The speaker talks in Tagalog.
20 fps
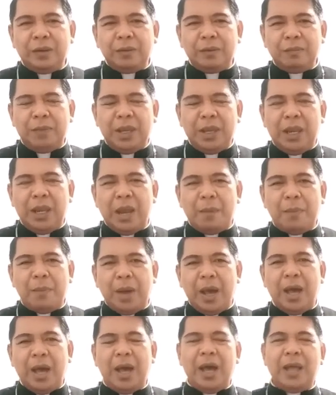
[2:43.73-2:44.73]
bilang
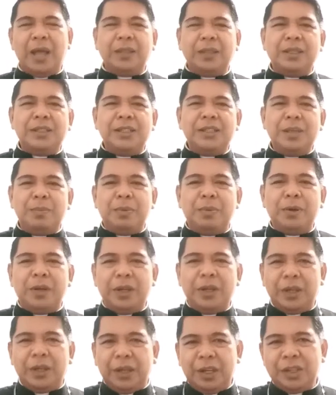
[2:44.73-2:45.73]
mga disipulo
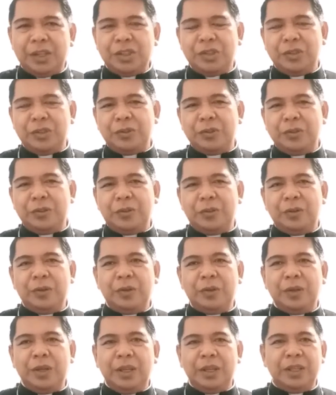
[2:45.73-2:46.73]
ni Kristo,
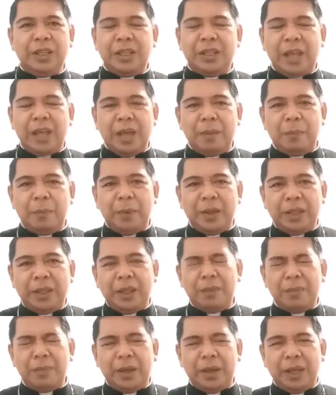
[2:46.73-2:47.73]
hindi tayo
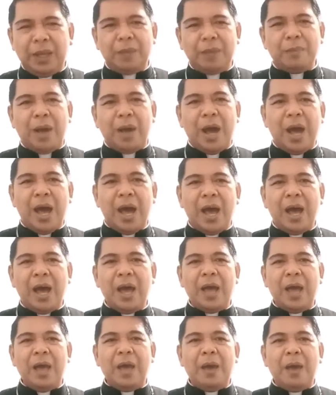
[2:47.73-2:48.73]
pwedeng maging mga
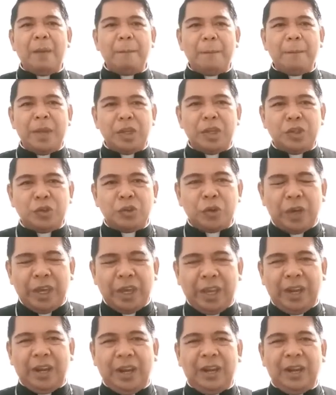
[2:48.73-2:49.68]
mediocre